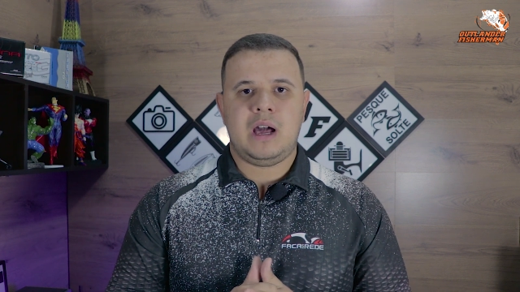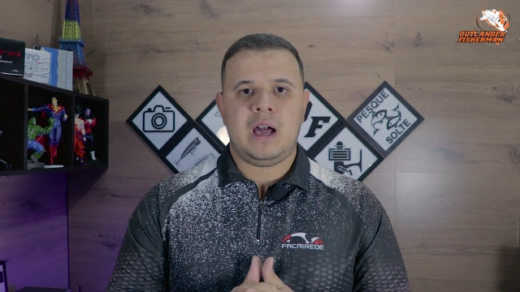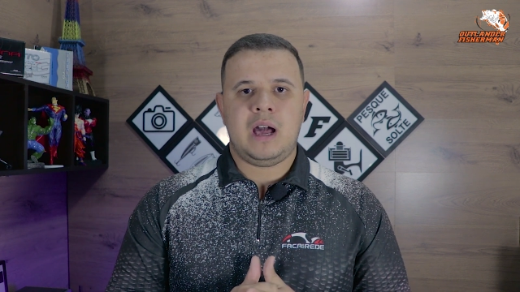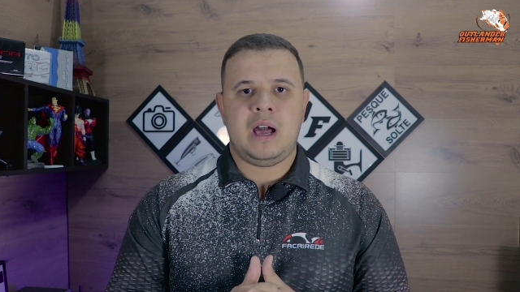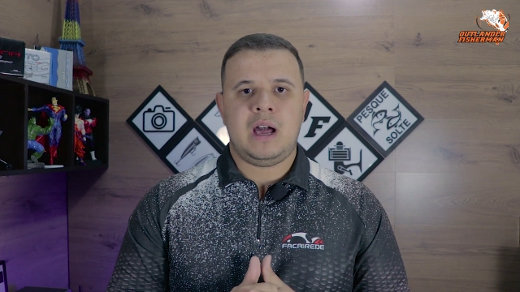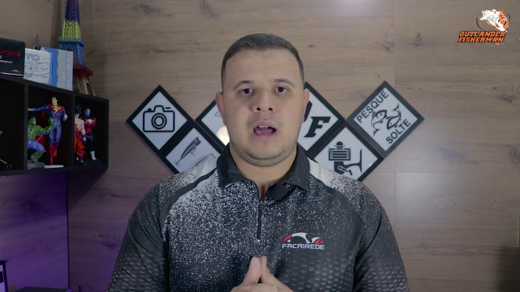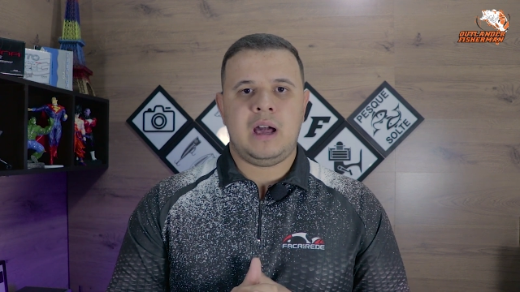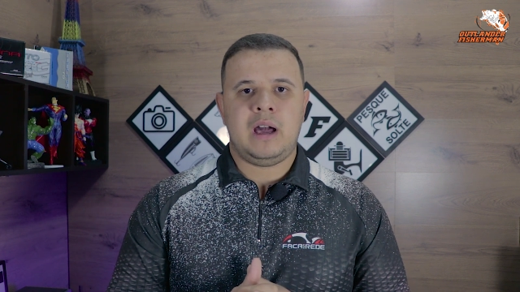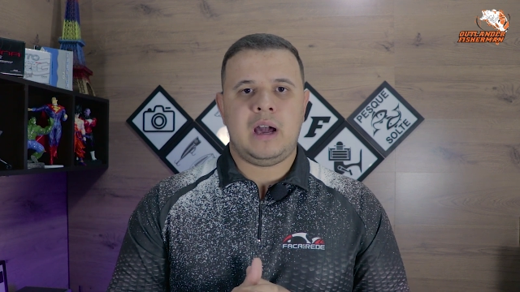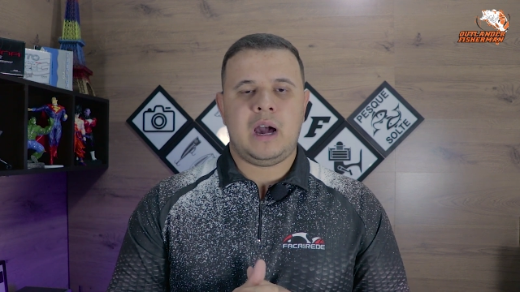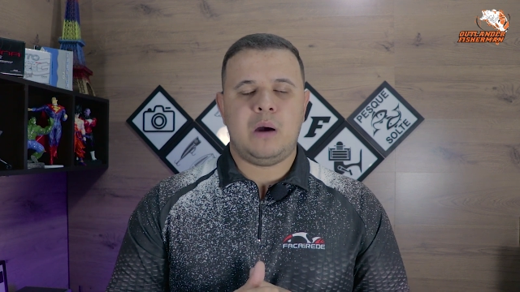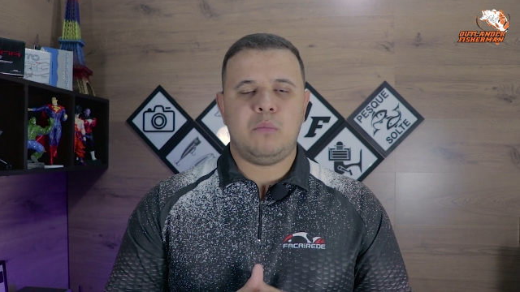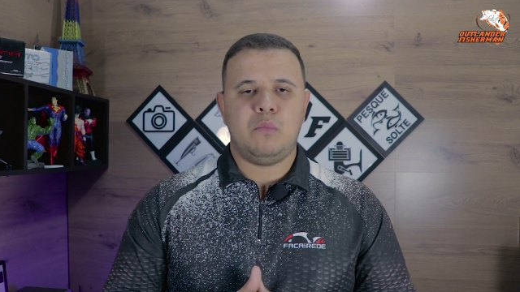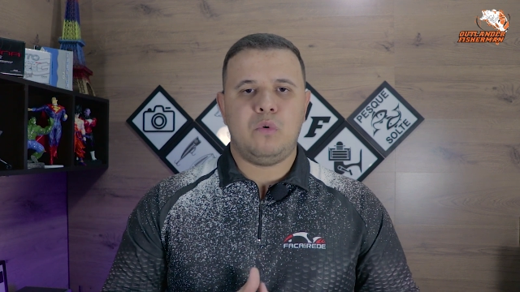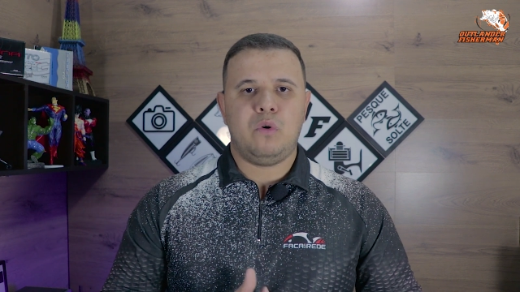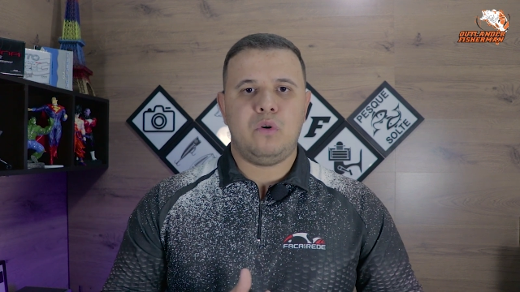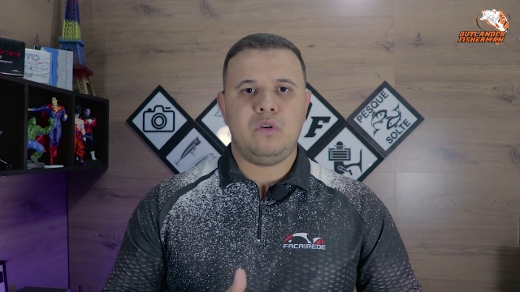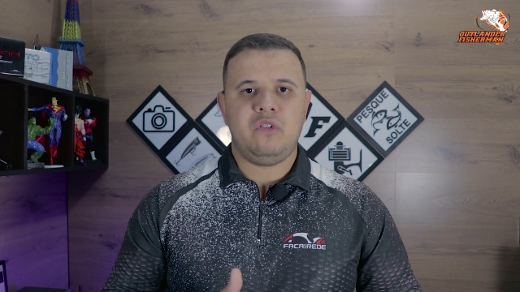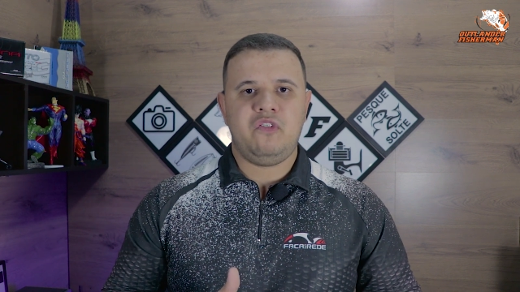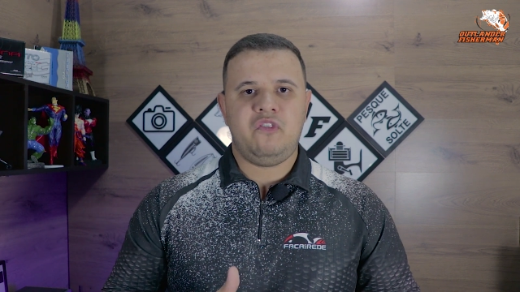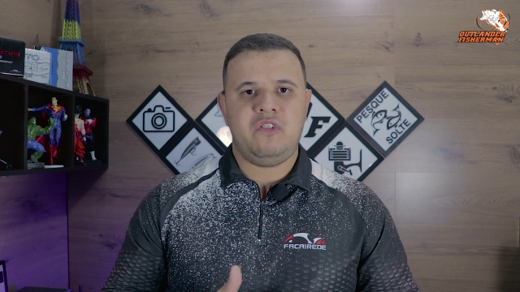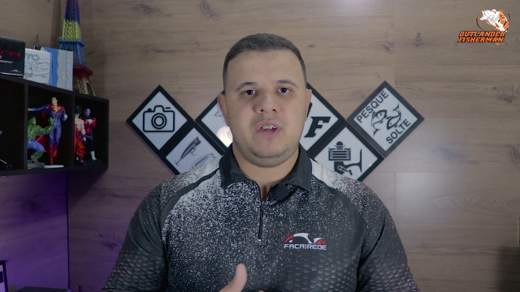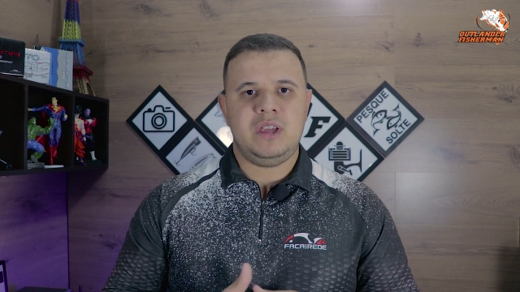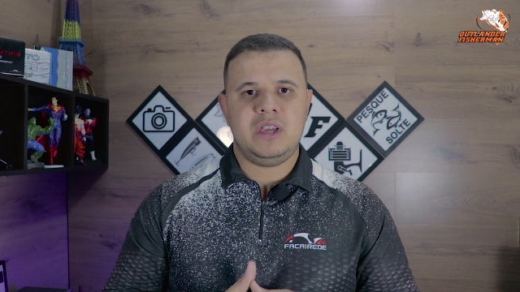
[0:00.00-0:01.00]
a, a
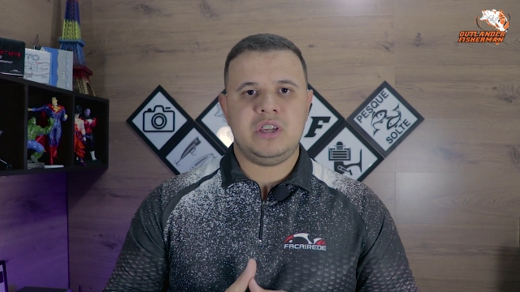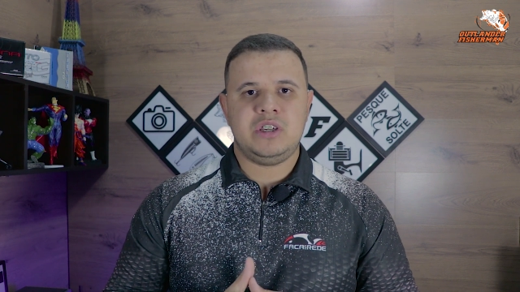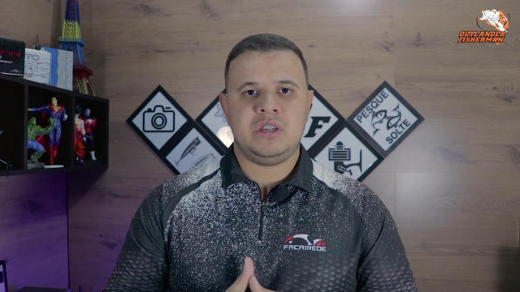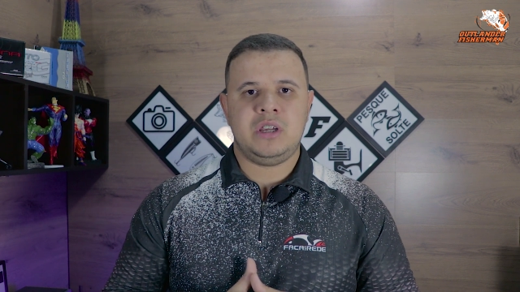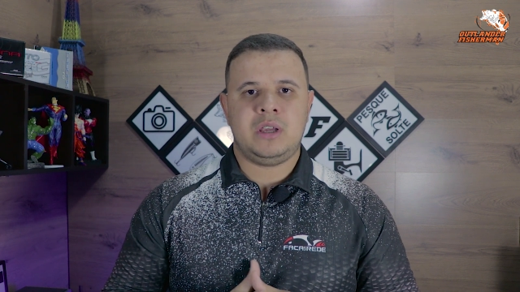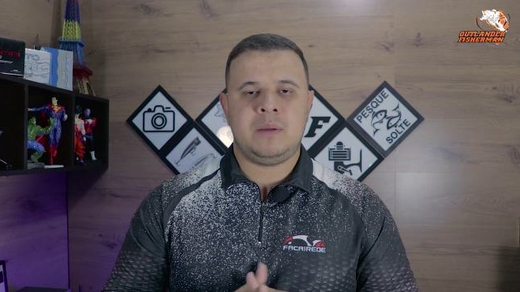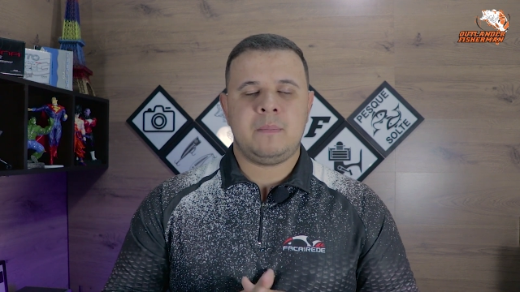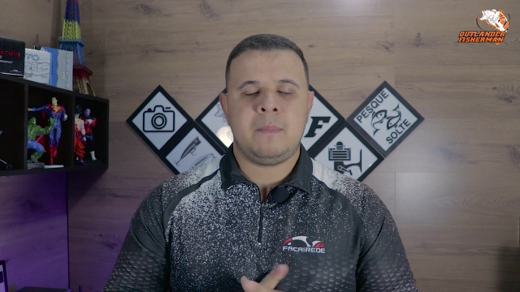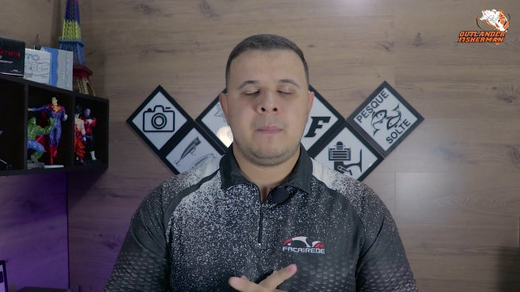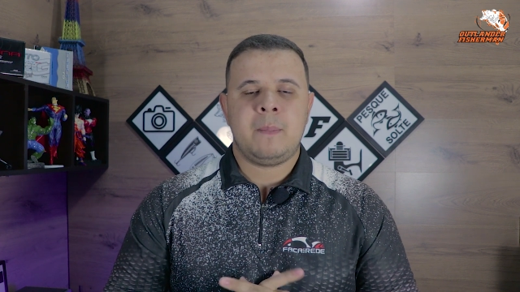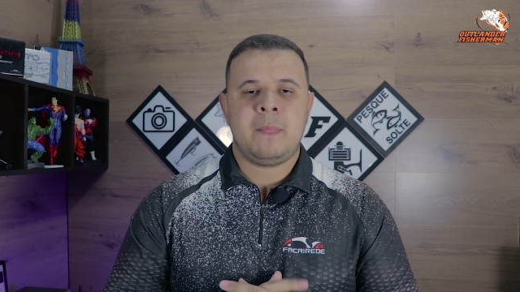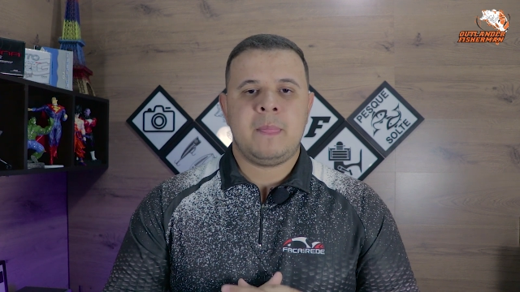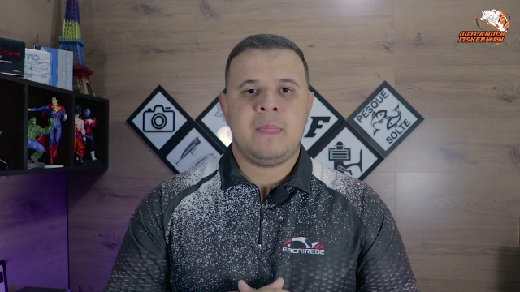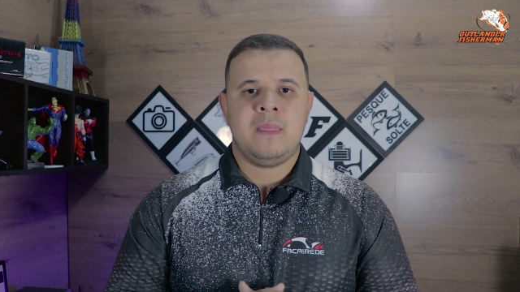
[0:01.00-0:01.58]
Moro Fishing